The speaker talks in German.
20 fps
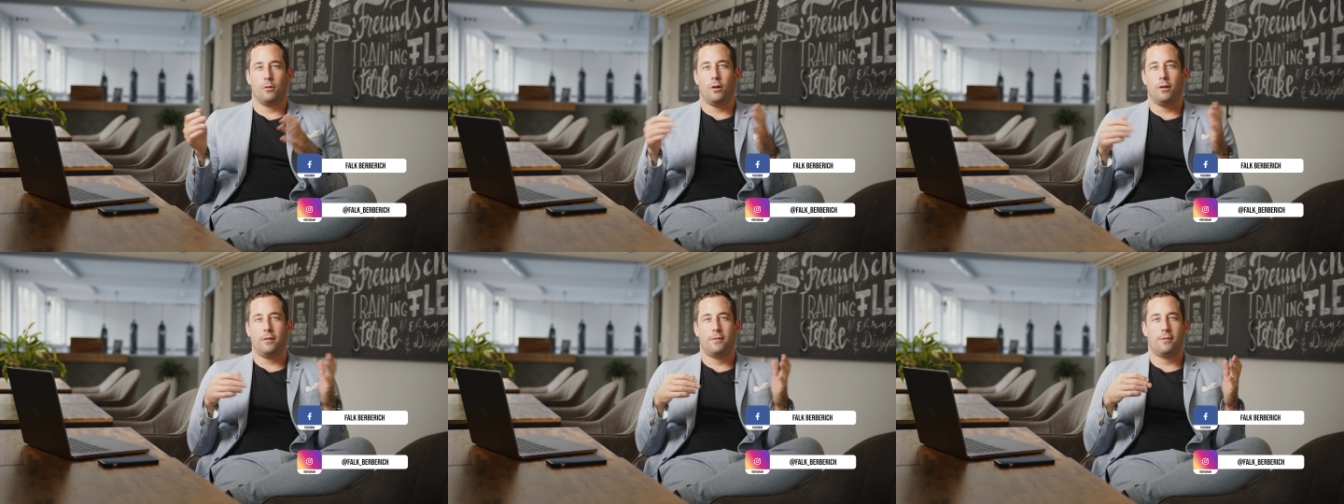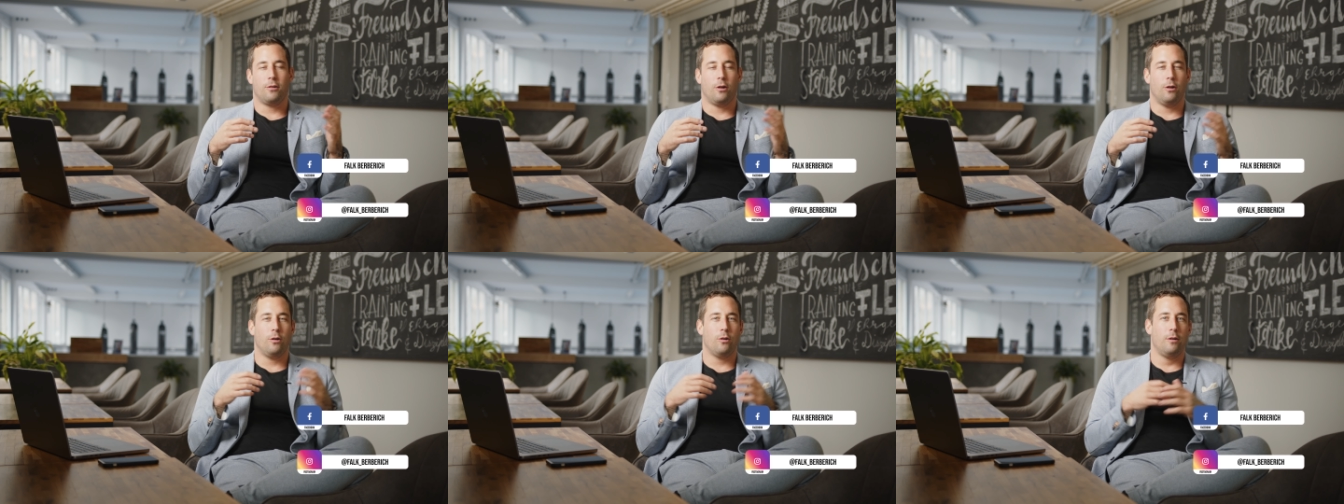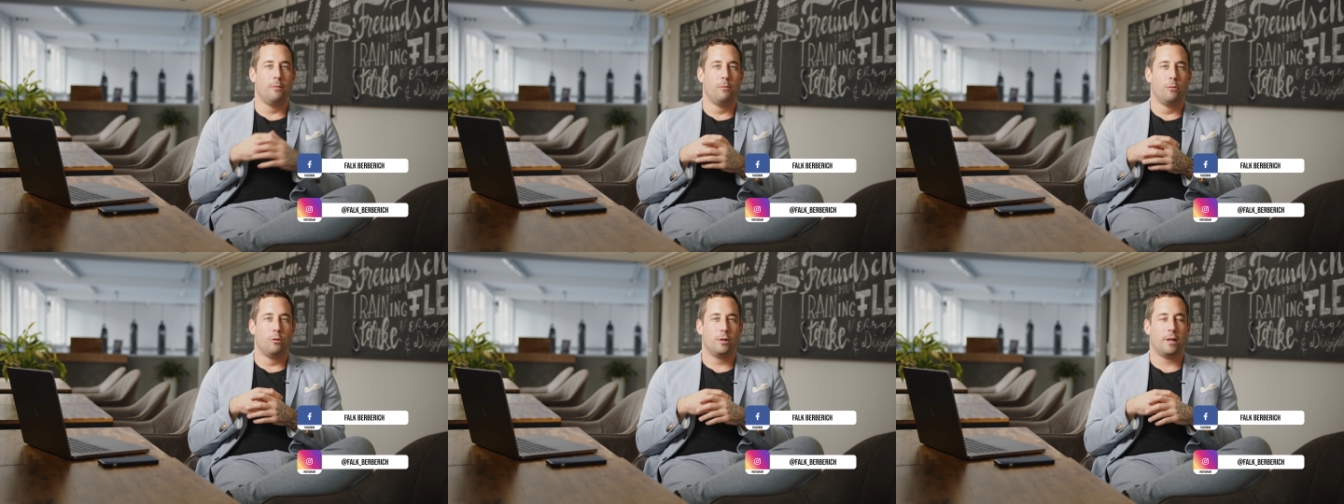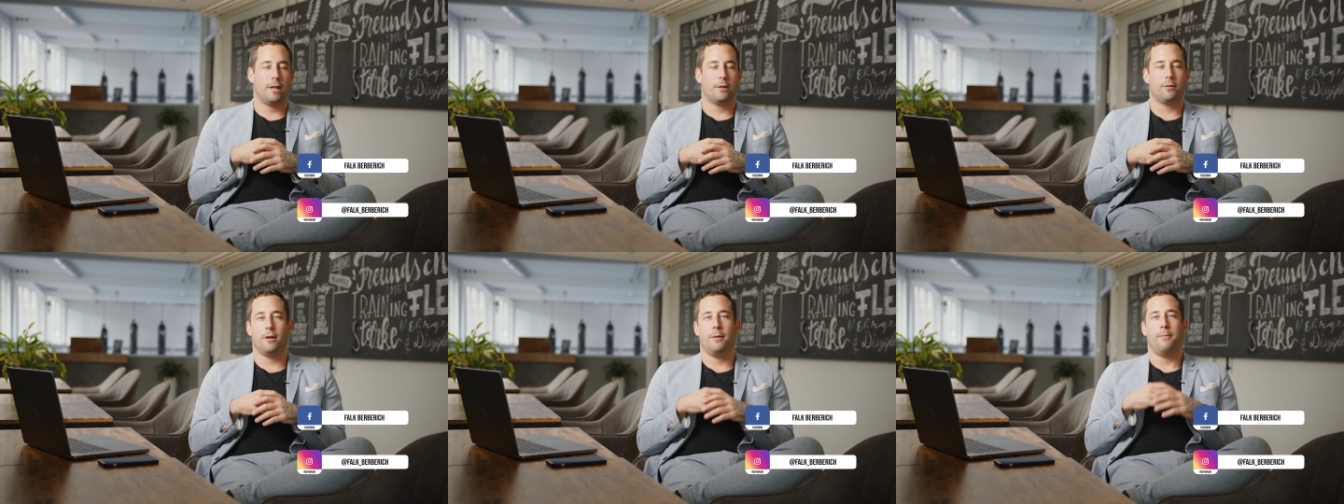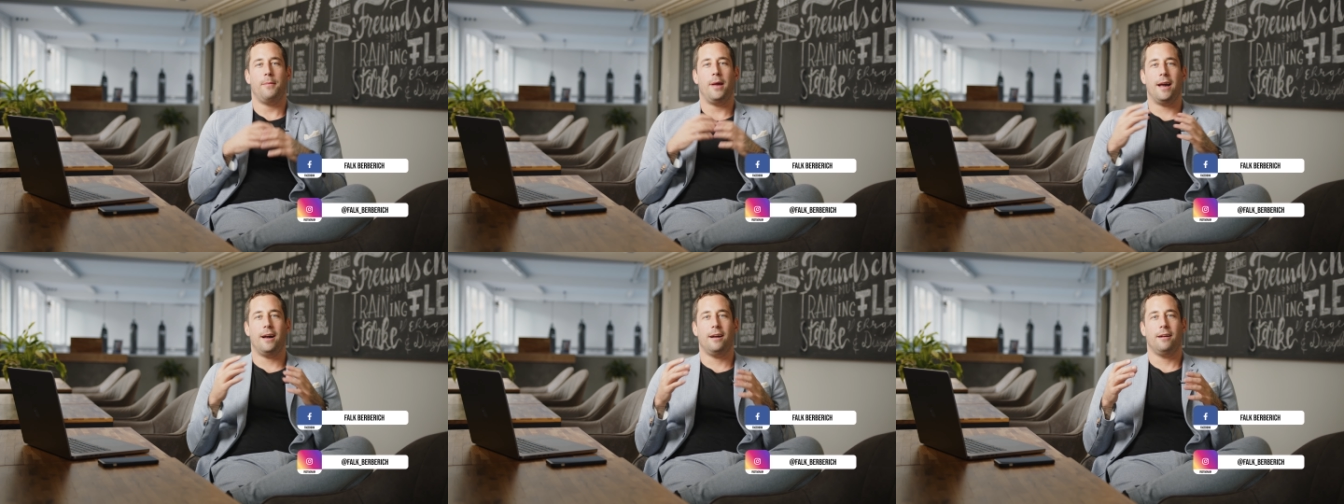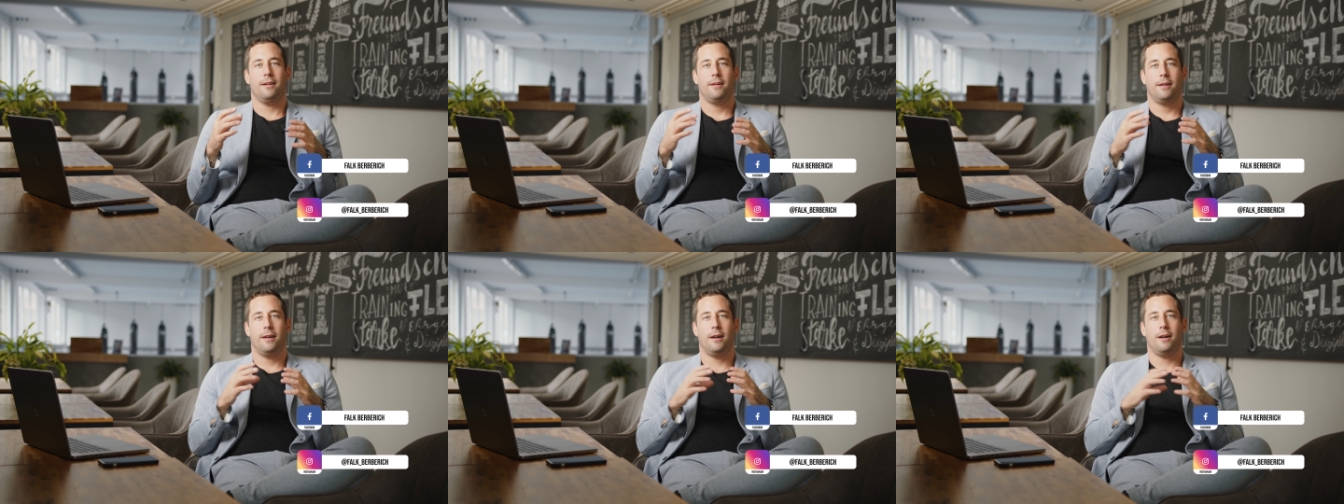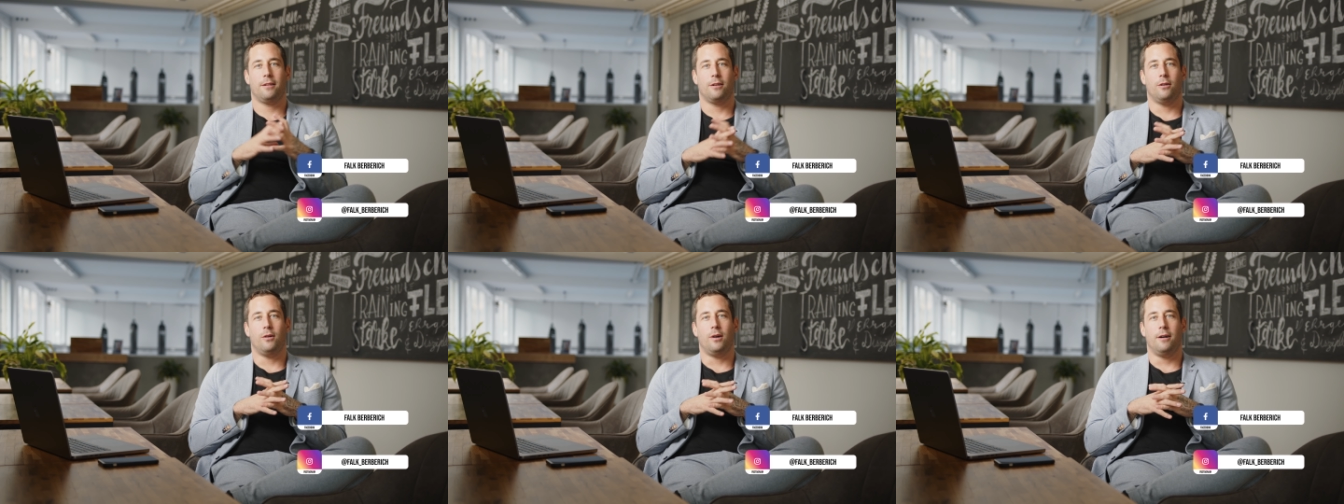90 Euro im Monat oder mehr,
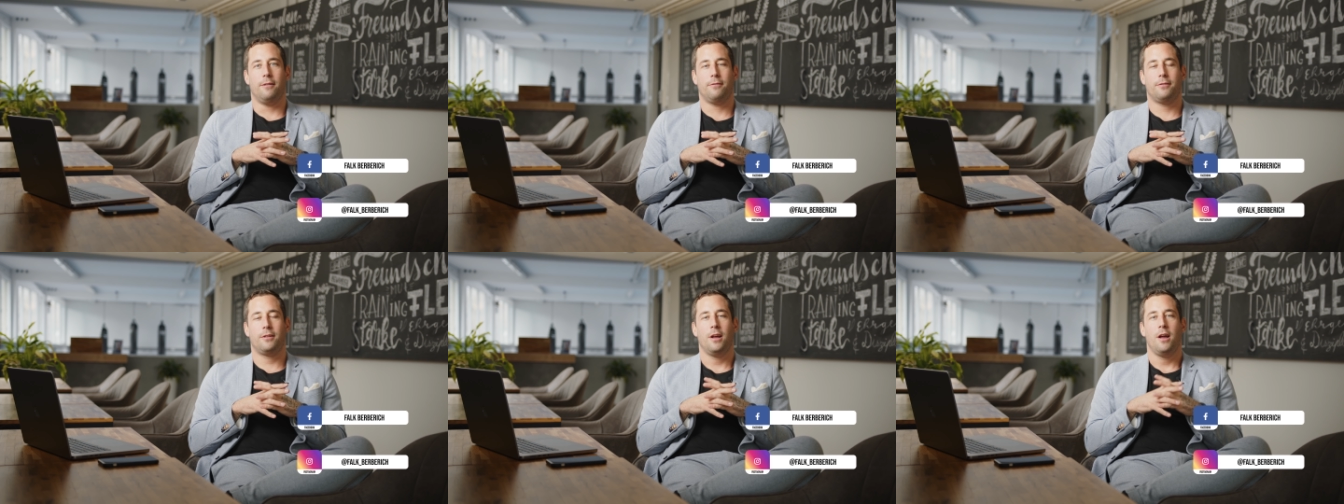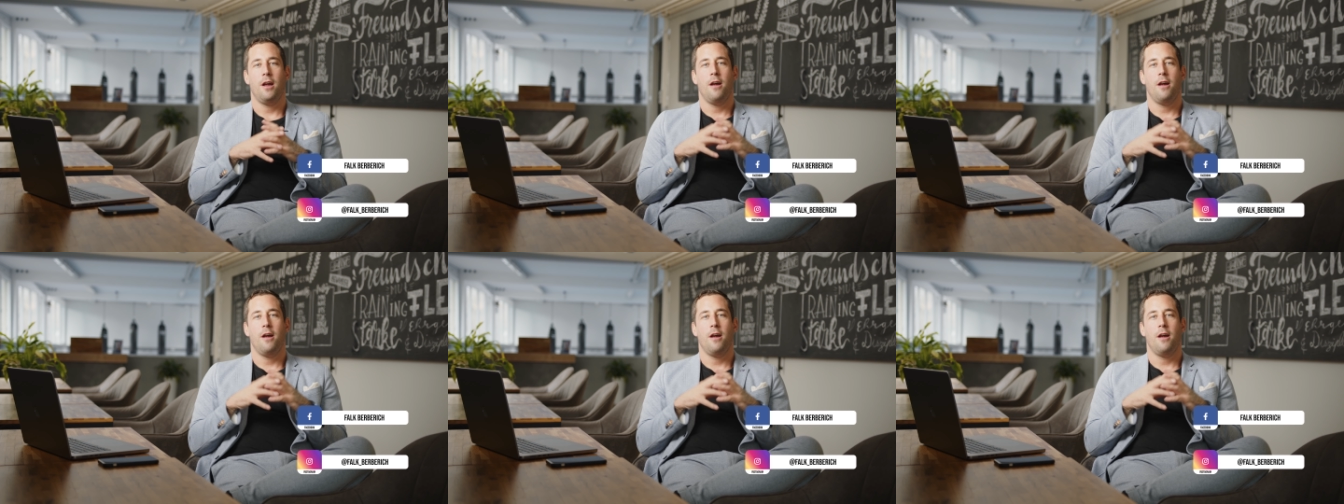ja, dauerhaft,